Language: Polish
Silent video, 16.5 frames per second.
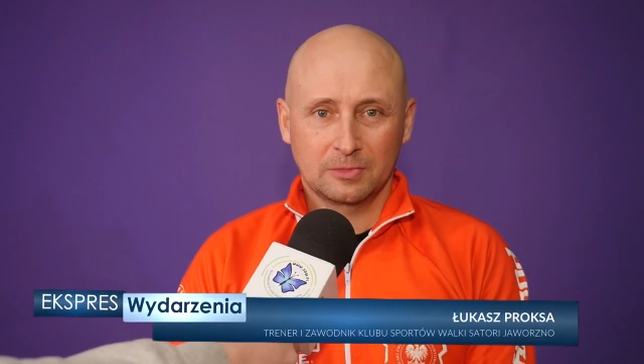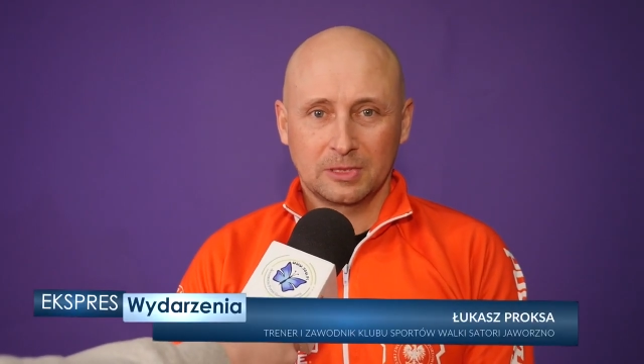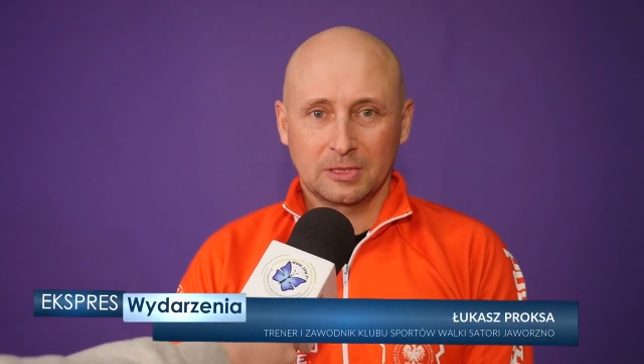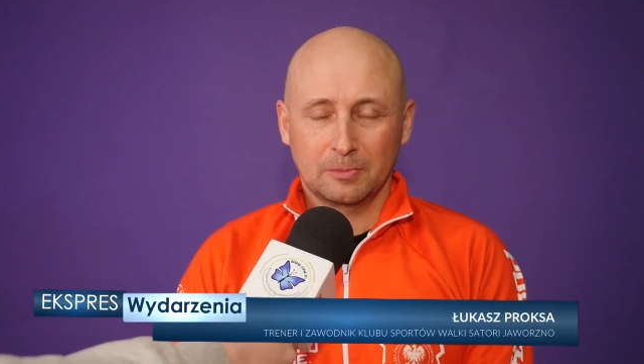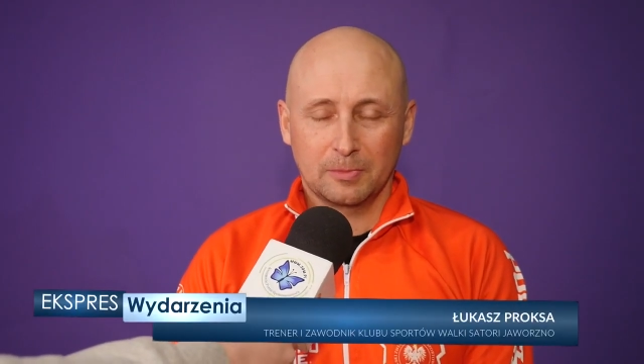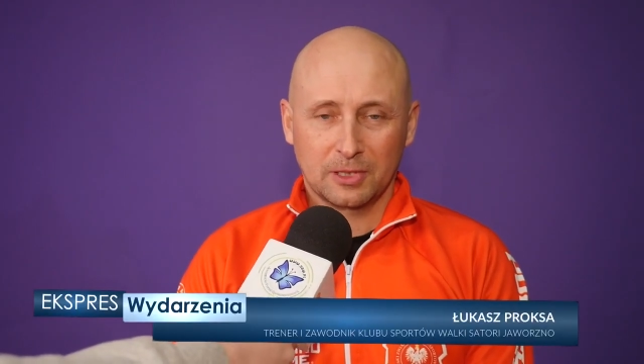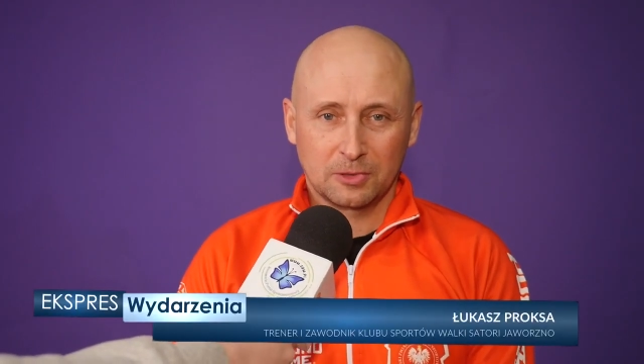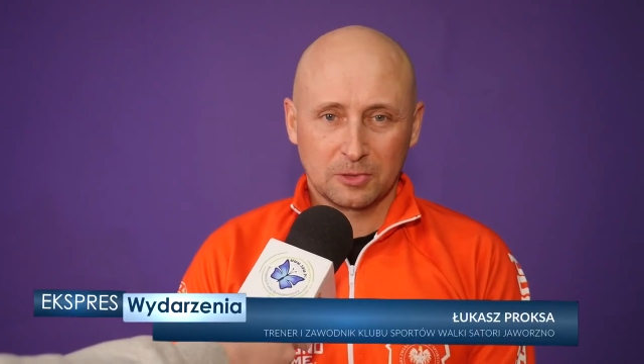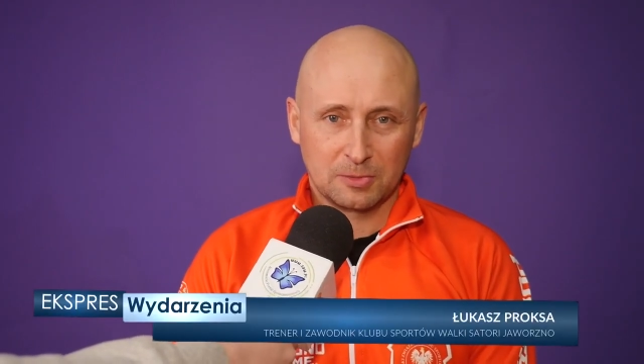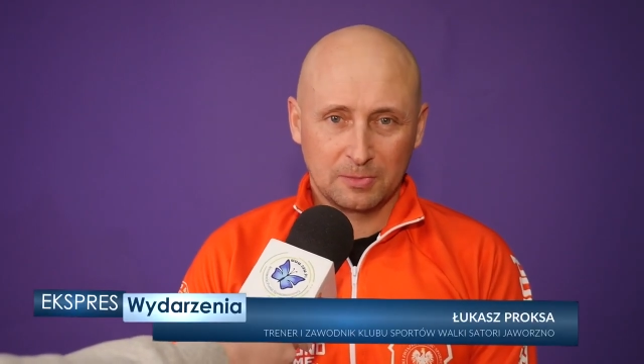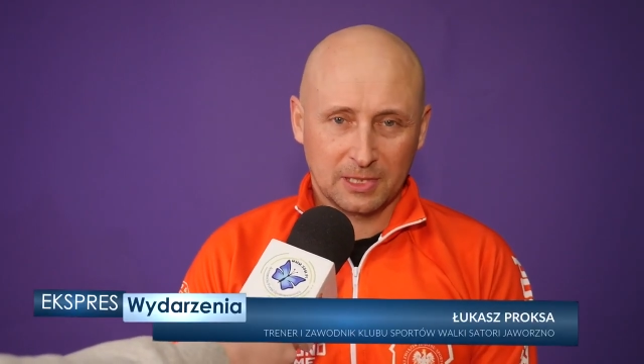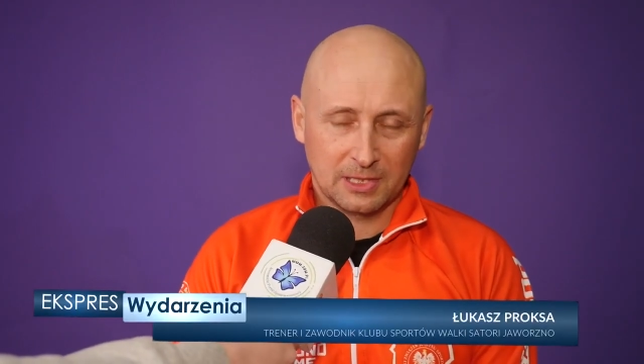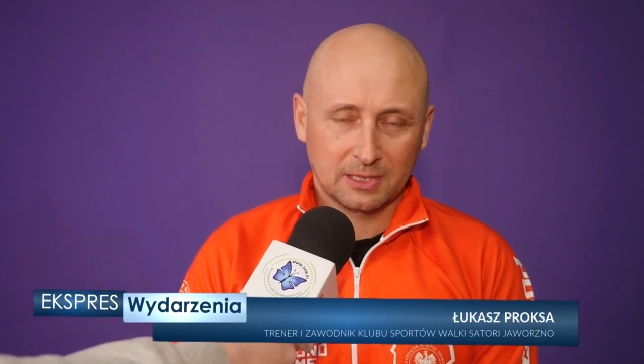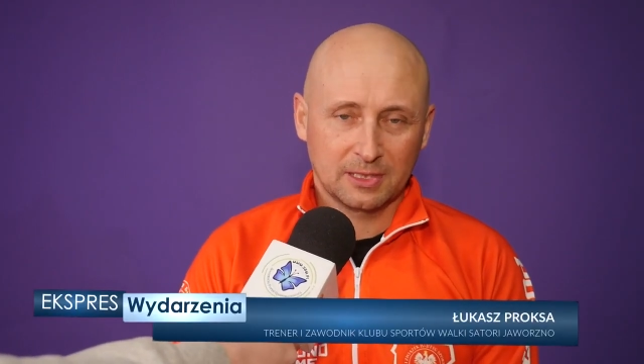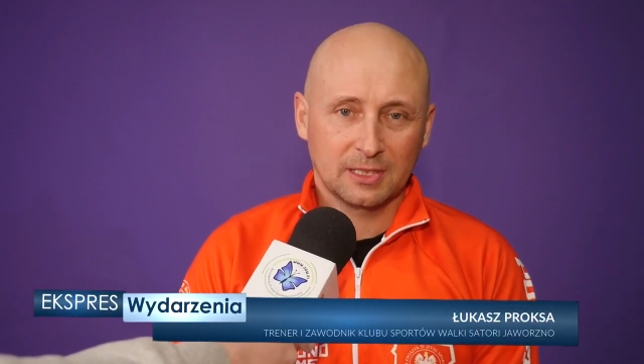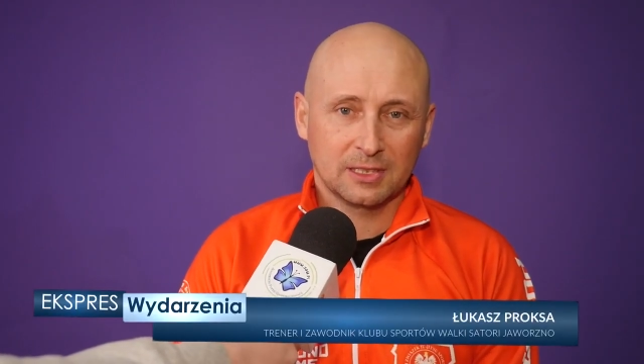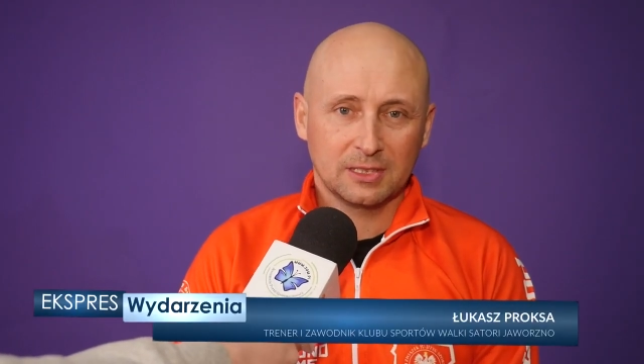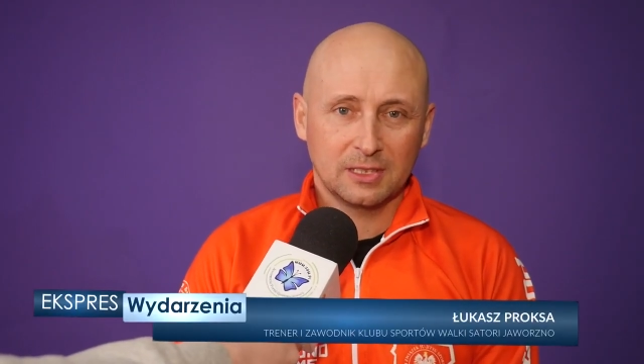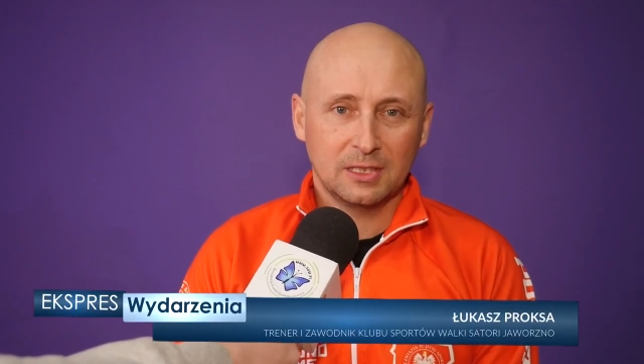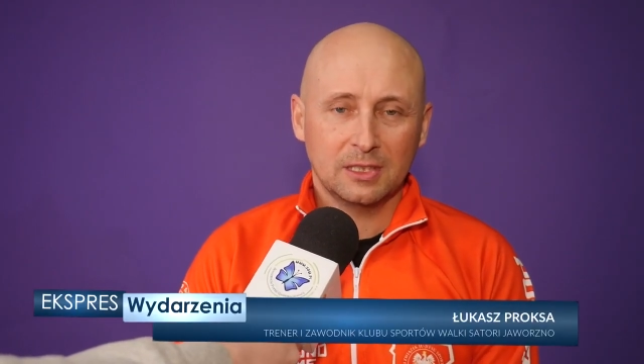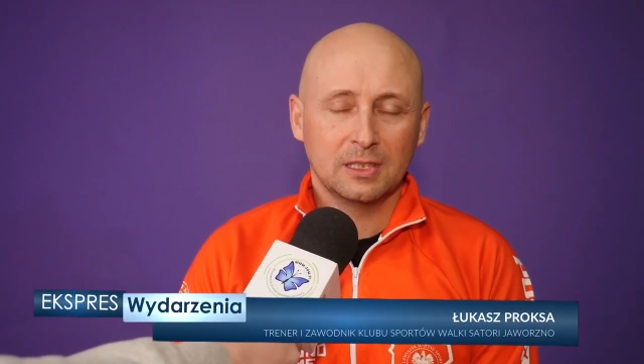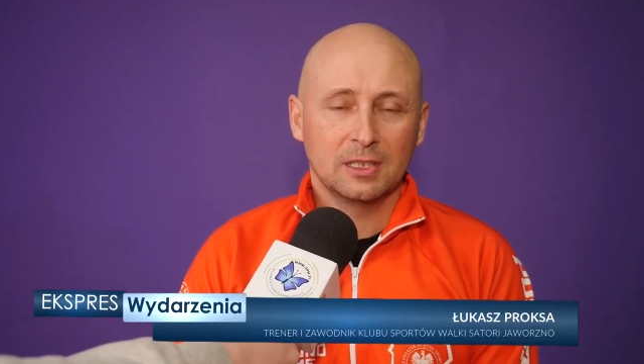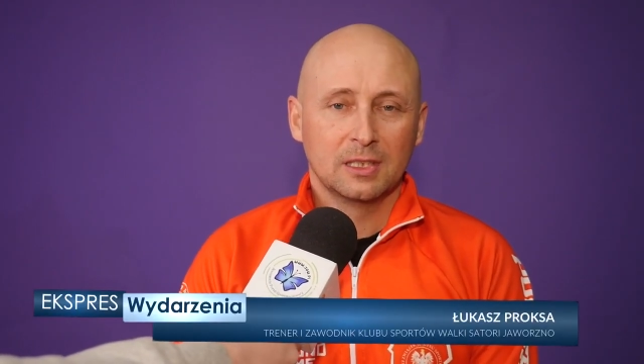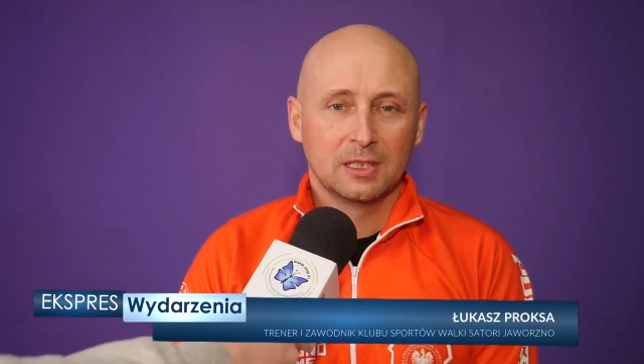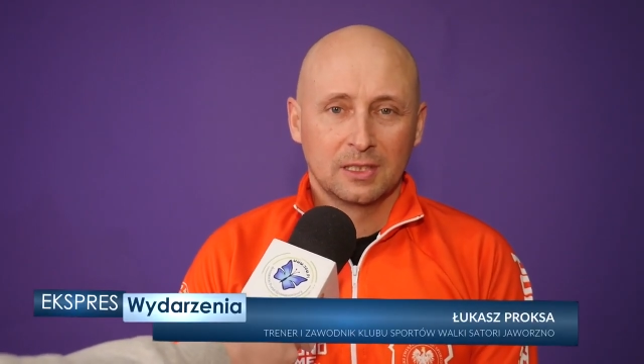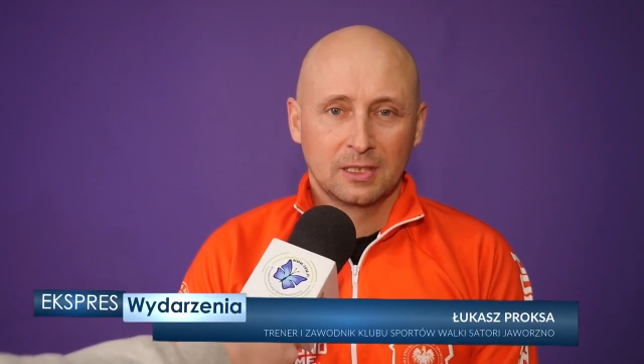y, Bartosz Machna i